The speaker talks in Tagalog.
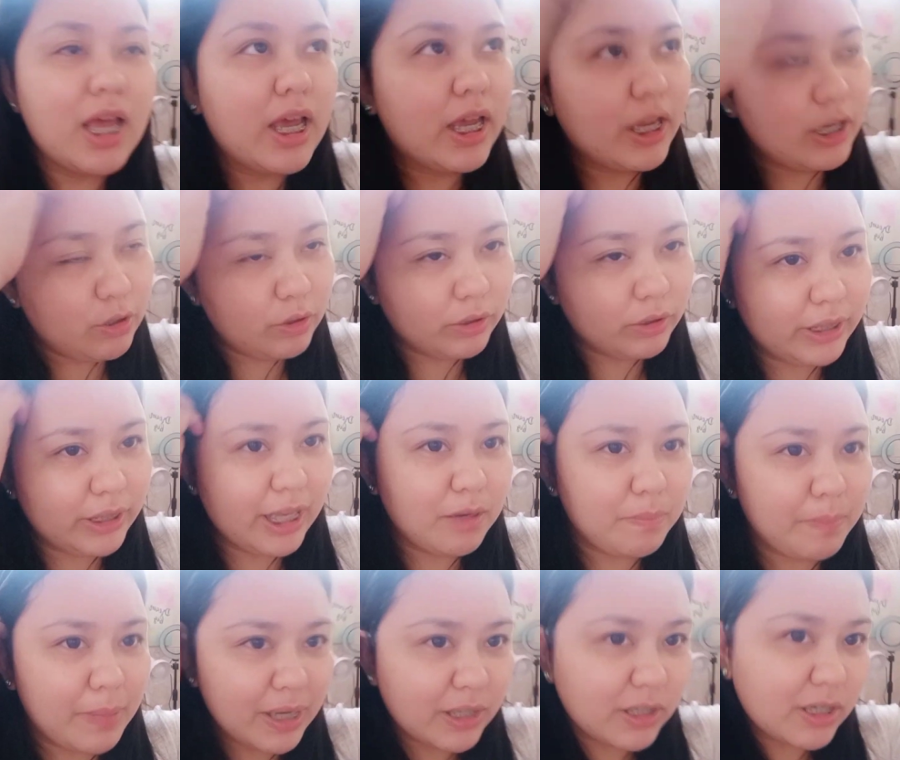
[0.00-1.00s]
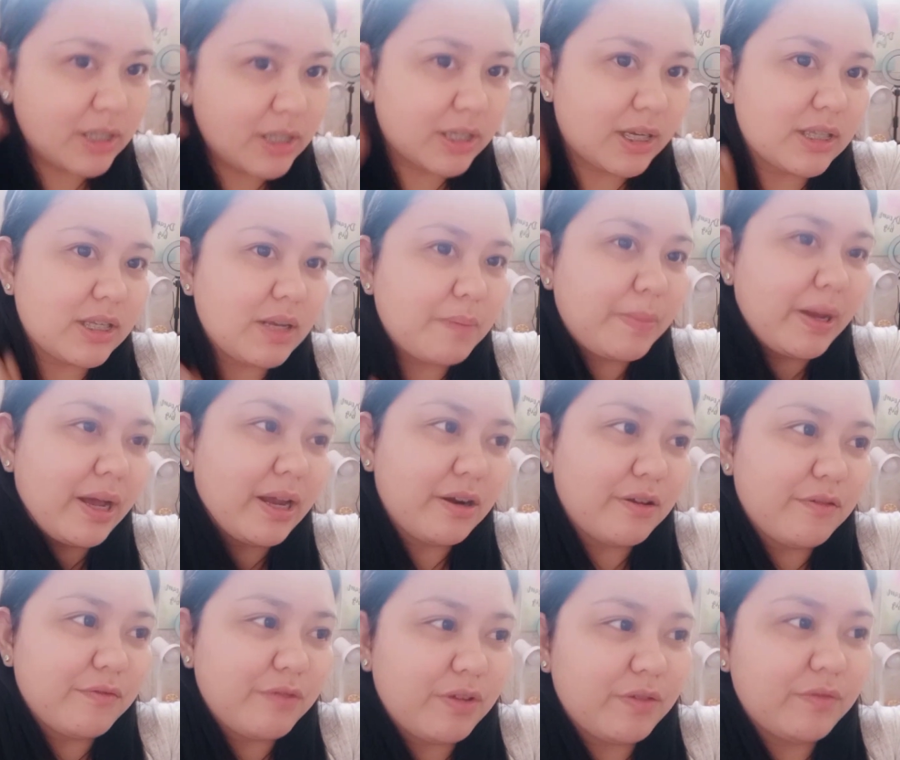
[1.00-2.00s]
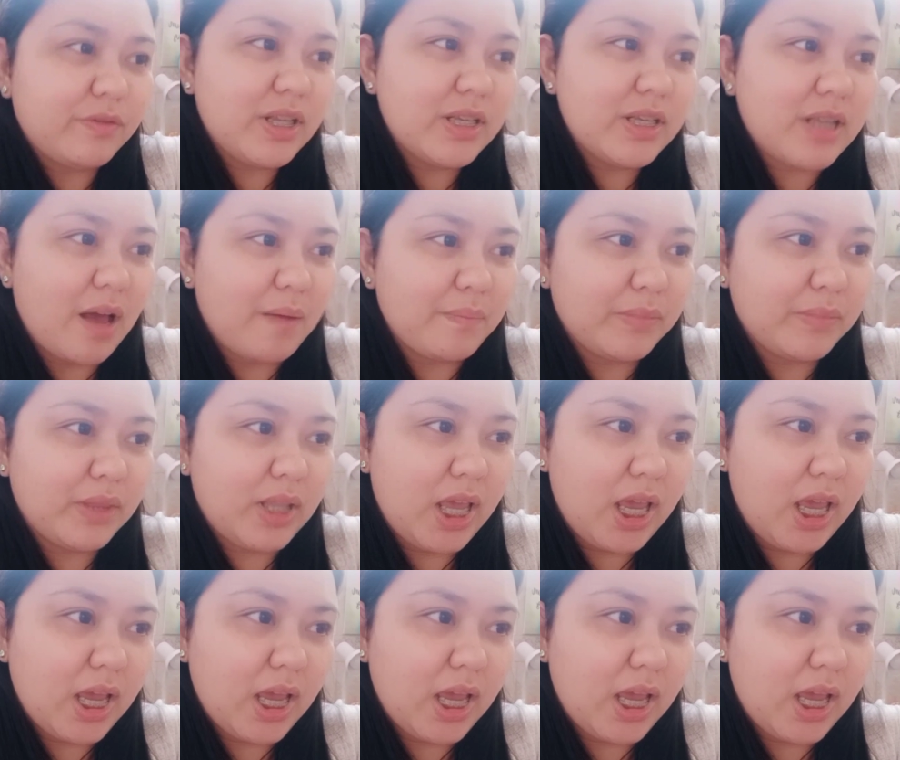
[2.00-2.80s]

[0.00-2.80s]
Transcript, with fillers: Yung 10 patches kasi parang 50 something.